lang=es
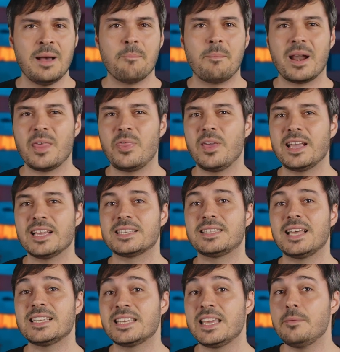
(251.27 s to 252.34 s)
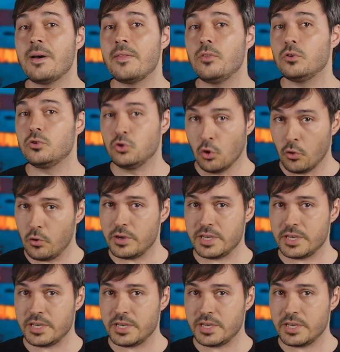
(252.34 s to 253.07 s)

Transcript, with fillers: parece que está esquivando todo